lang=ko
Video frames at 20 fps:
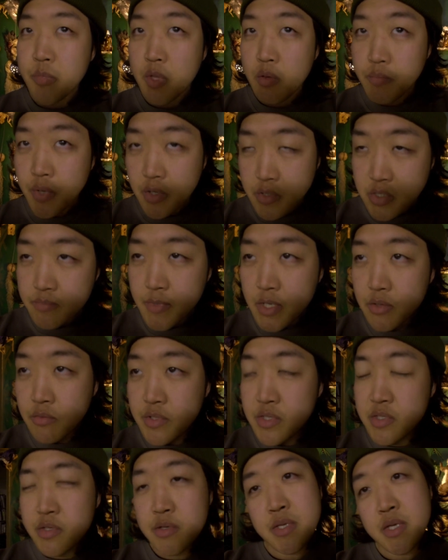편집하고
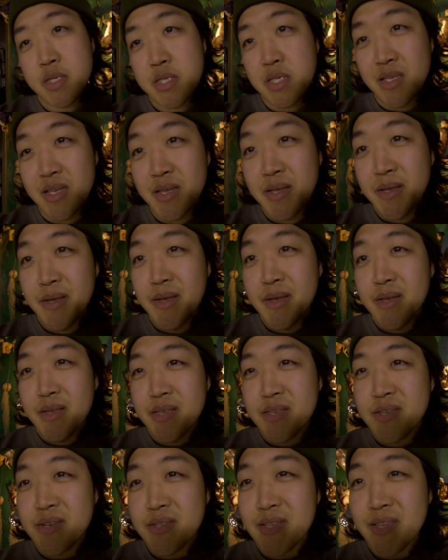이전에
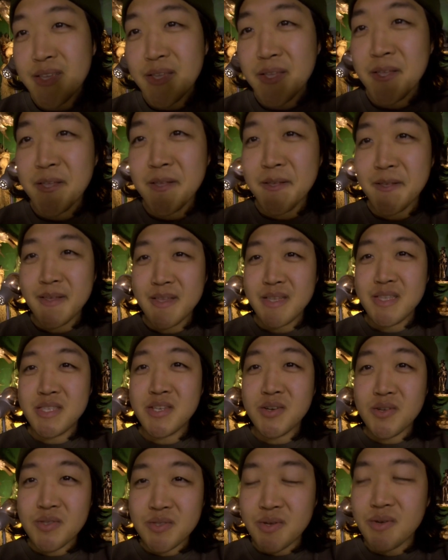이전에
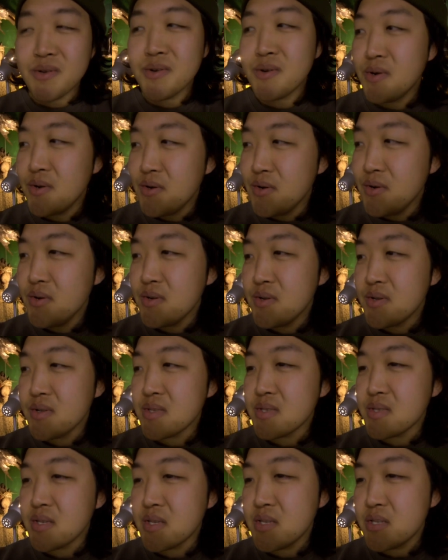찍었던 거
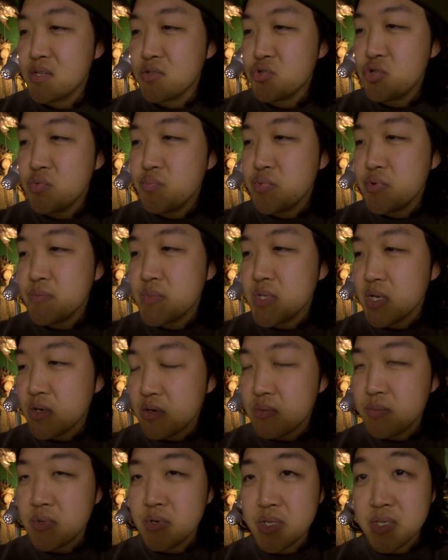이제 출품
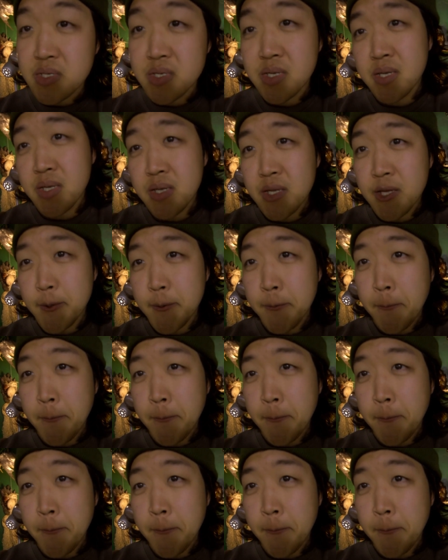작업을 이제